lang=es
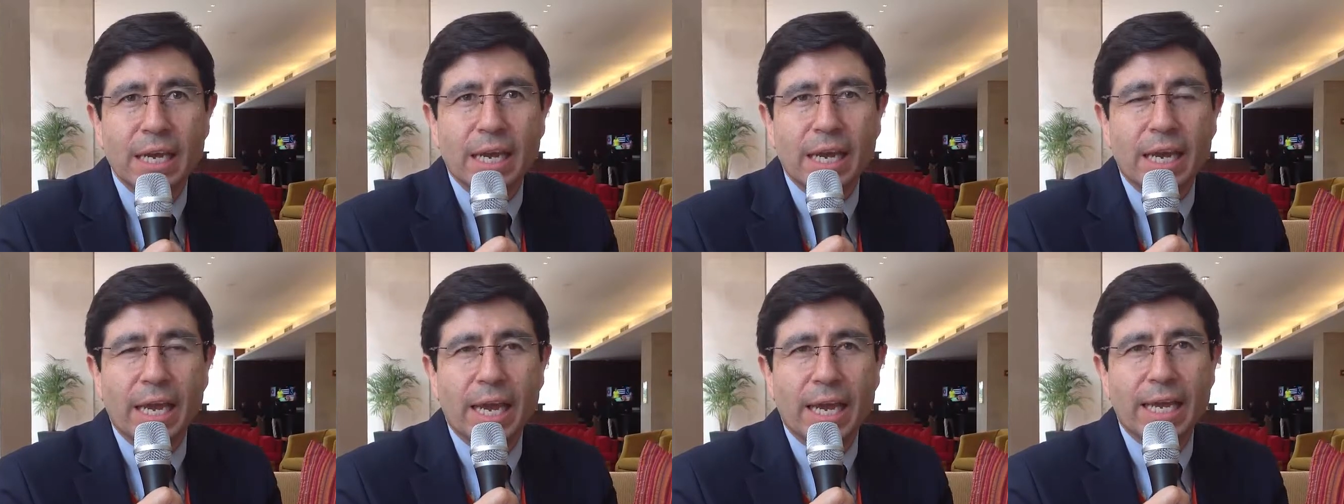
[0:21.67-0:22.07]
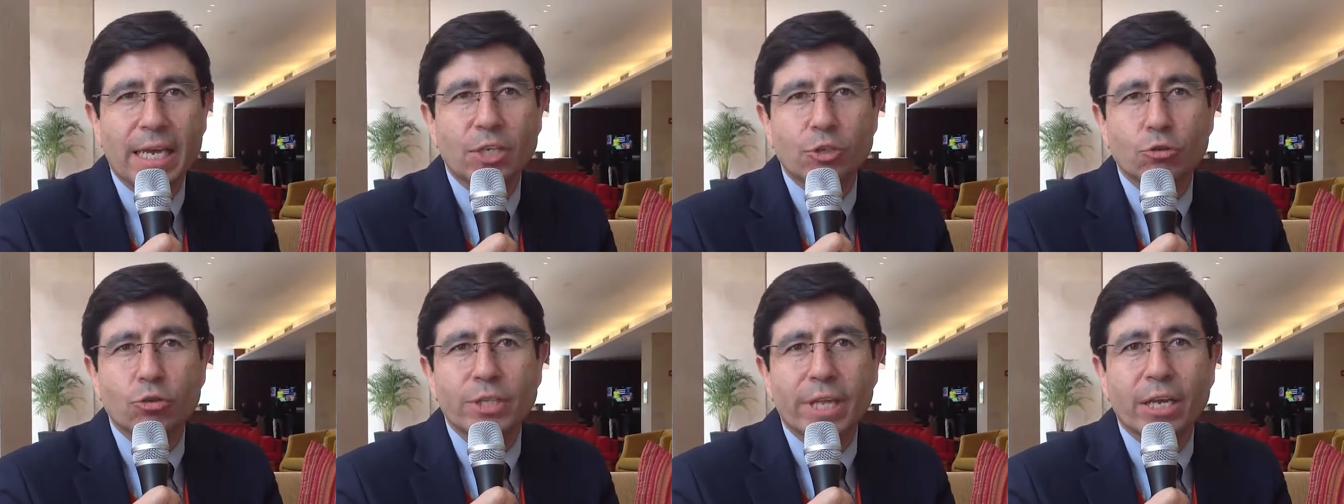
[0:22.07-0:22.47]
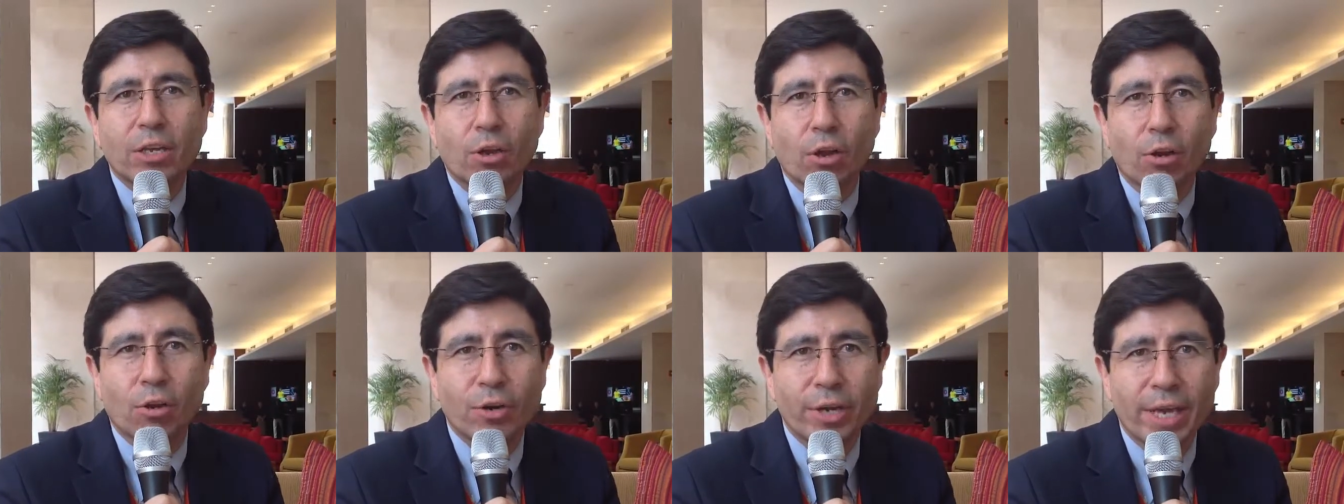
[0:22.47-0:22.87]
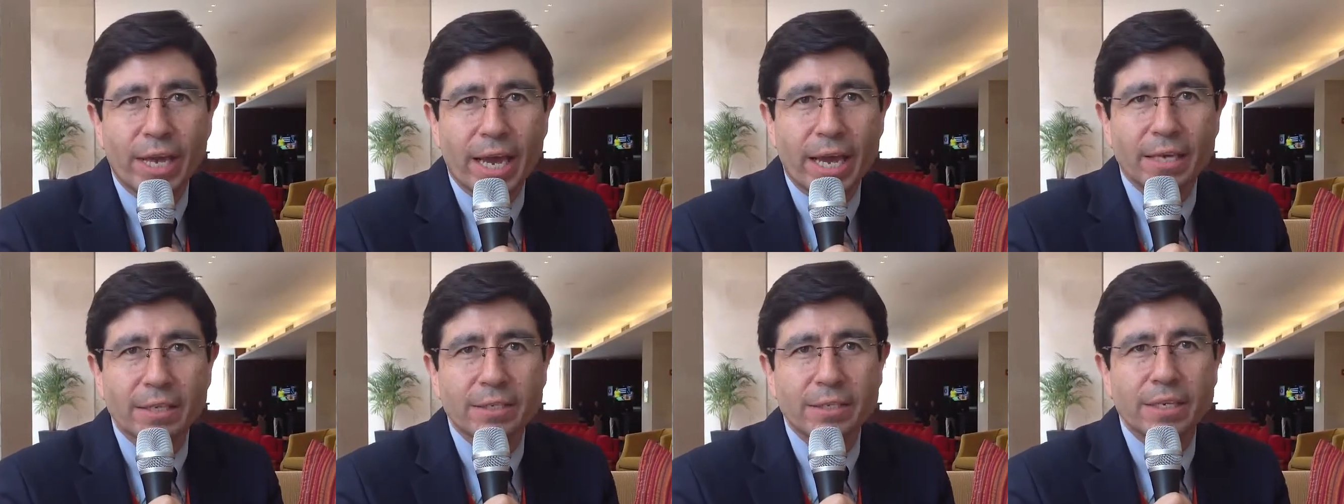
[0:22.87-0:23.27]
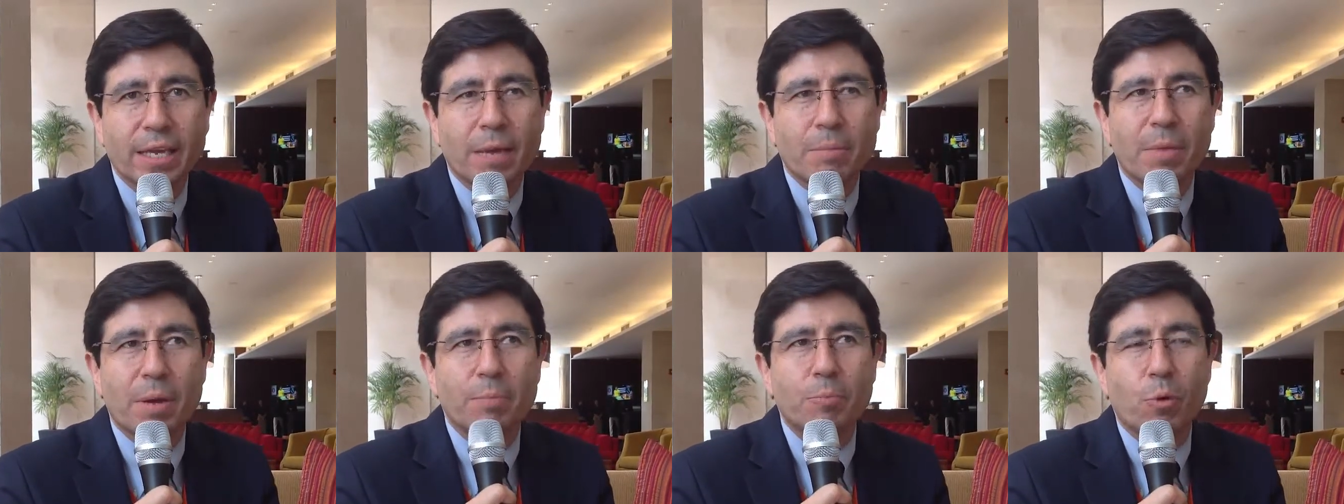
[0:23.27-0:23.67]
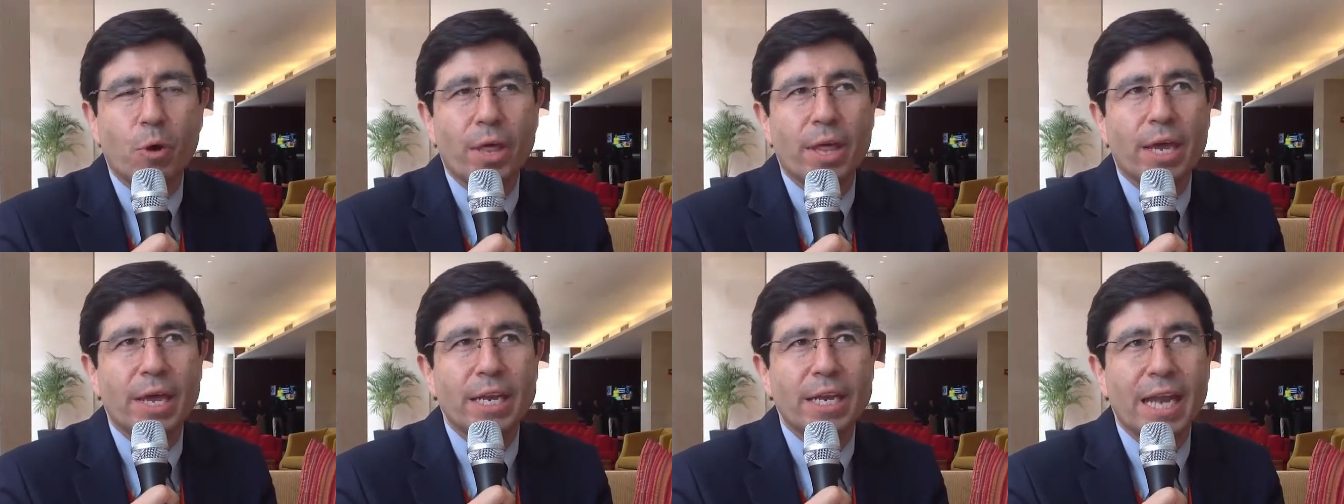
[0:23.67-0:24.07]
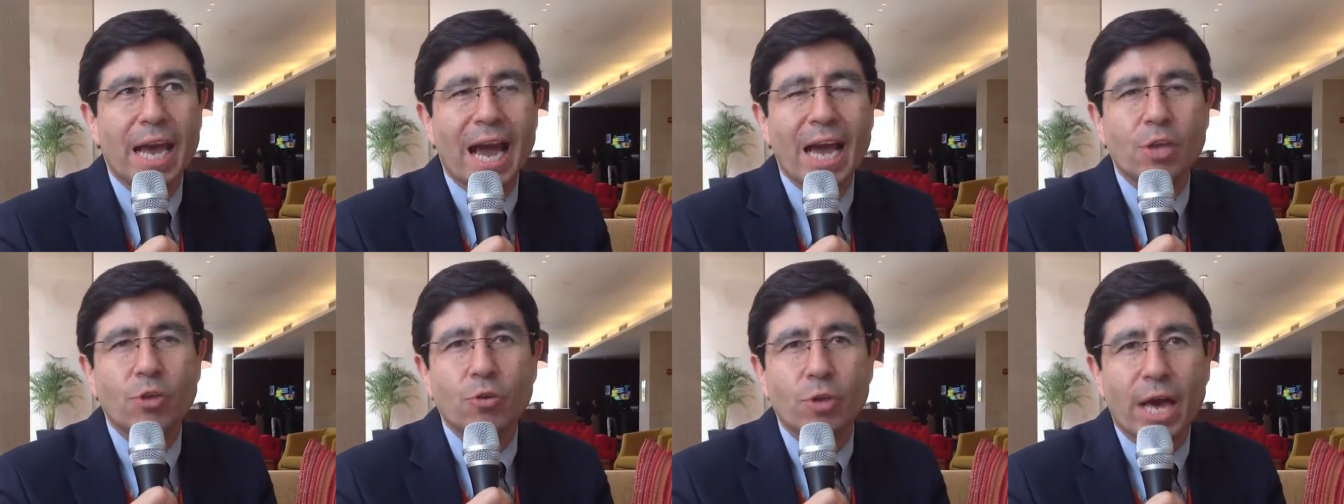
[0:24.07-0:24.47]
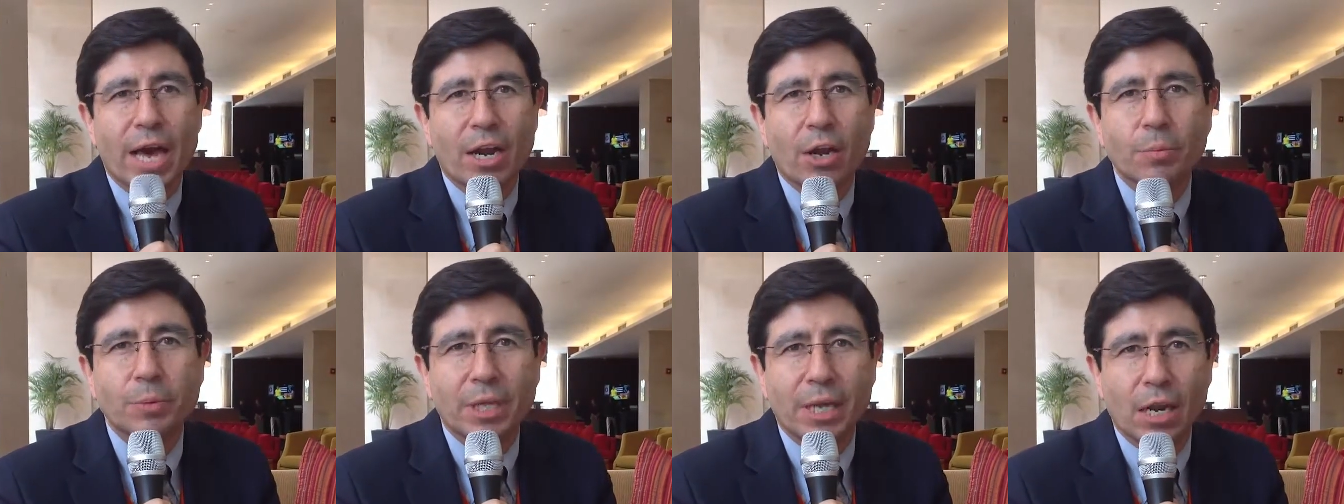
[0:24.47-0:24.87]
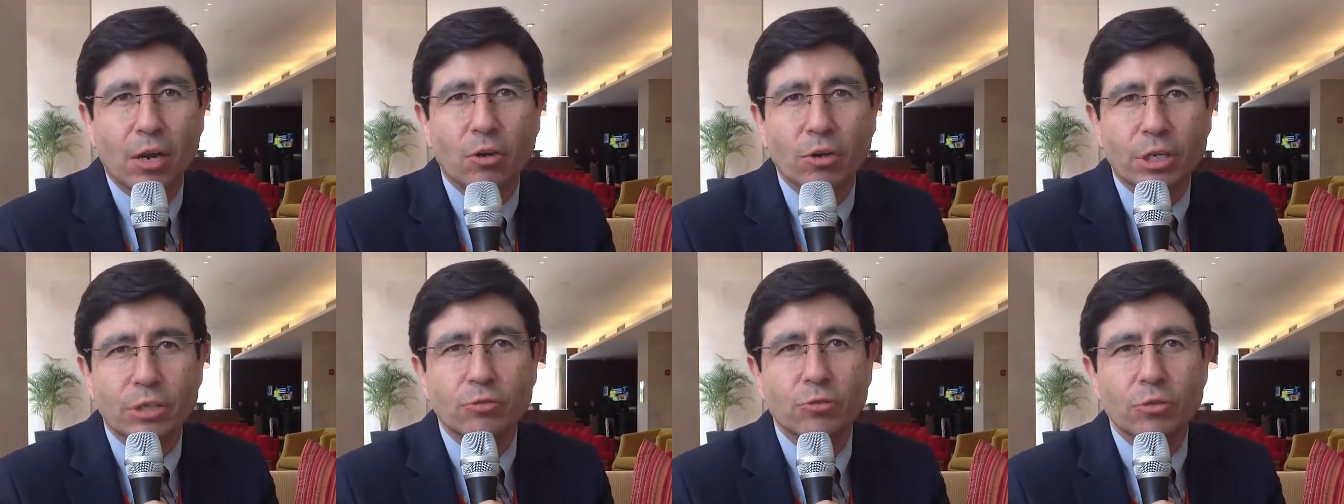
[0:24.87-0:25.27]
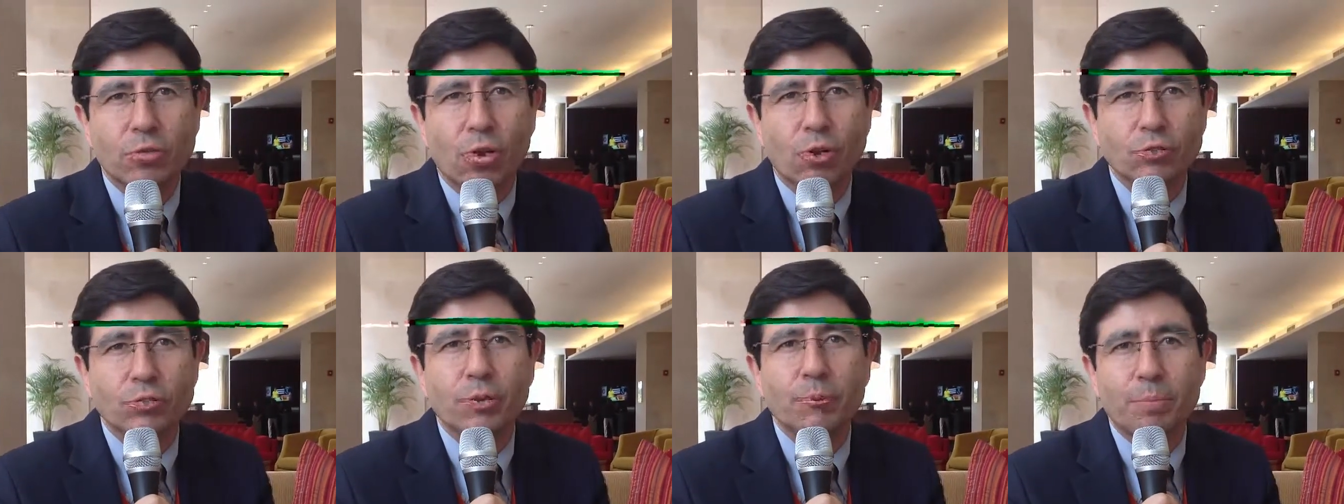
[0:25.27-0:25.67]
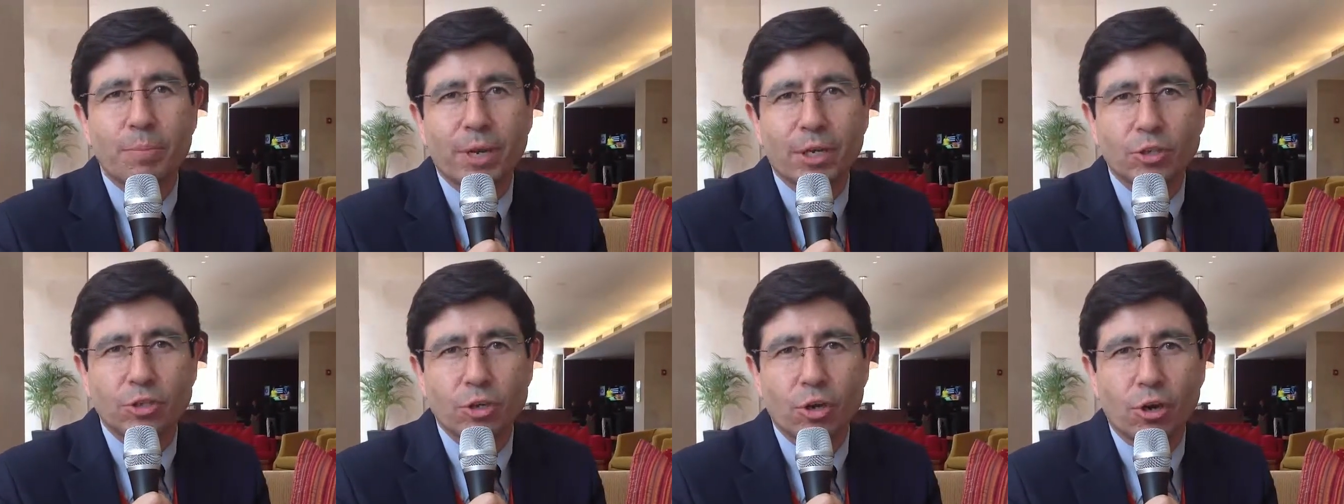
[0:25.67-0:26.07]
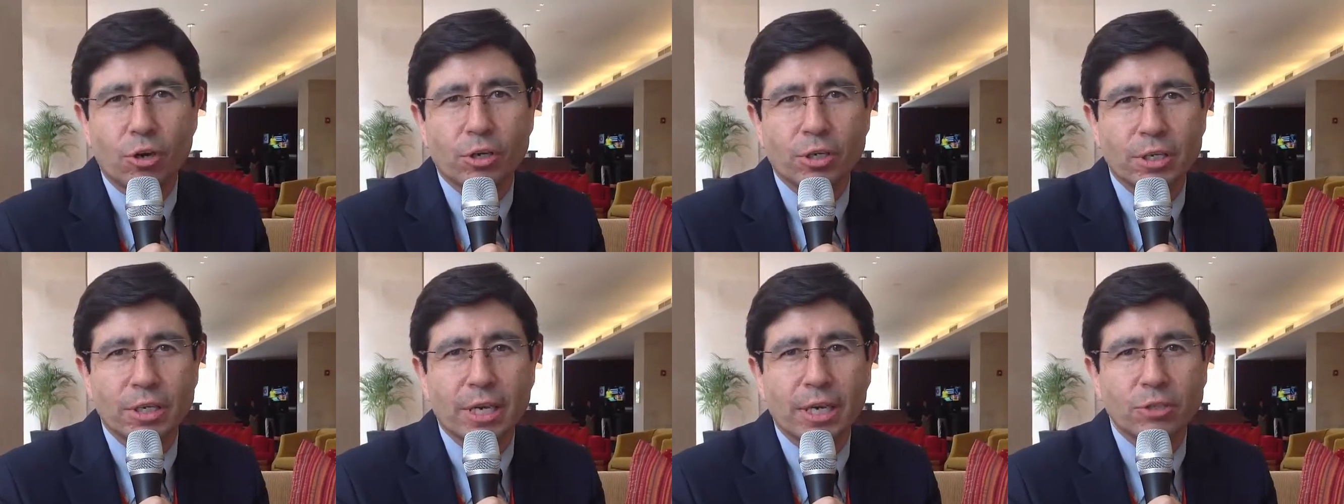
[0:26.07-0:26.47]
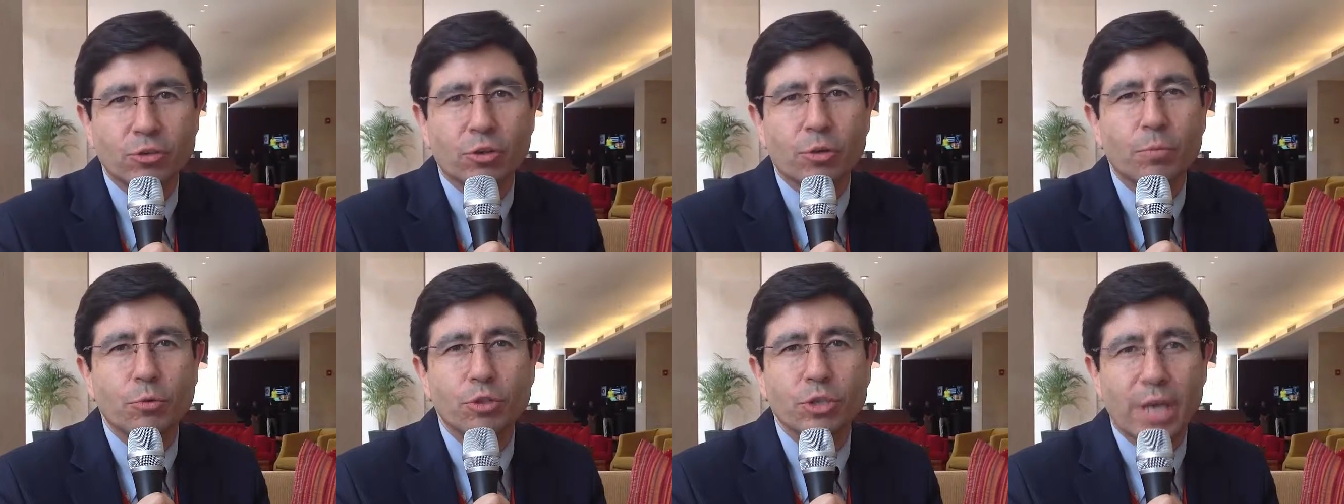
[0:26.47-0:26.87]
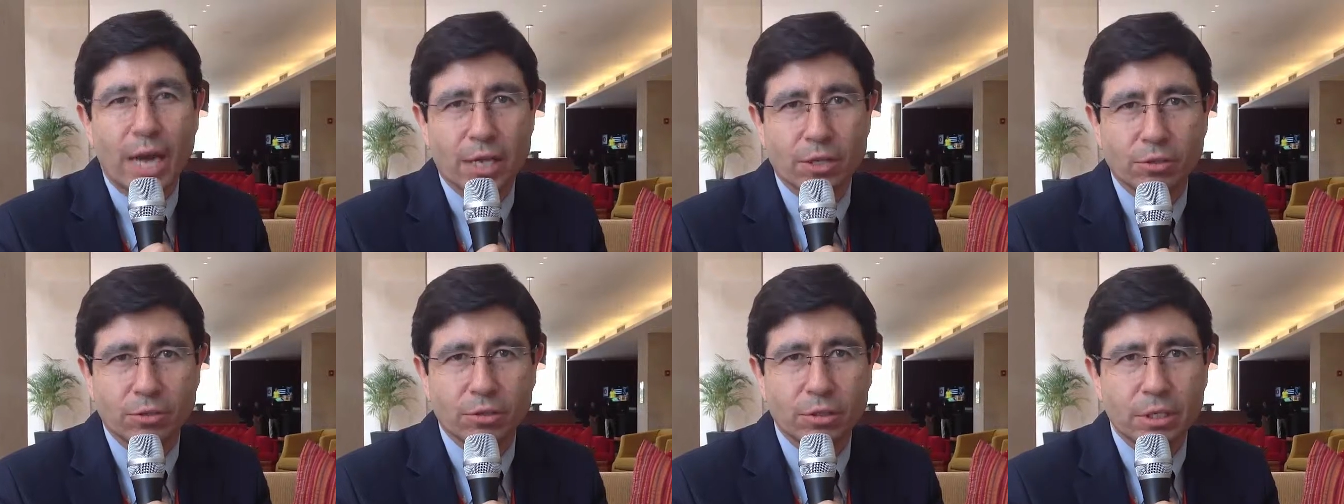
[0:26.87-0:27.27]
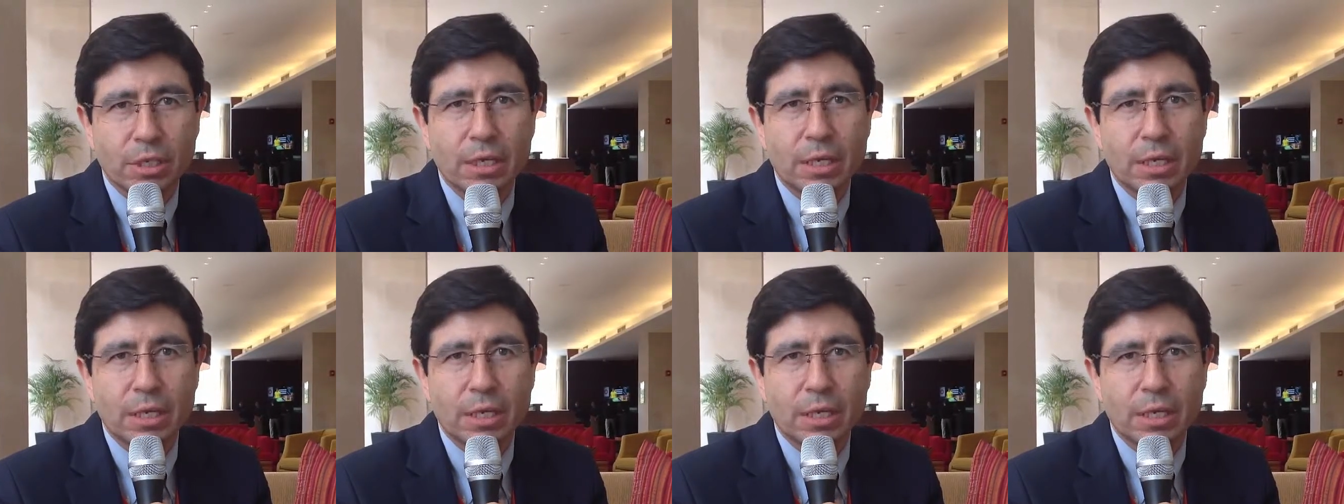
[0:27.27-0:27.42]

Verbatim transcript: Eh, y sus tecnologías que me pueden ayudar a obtener los resultados de impresión que estoy buscando.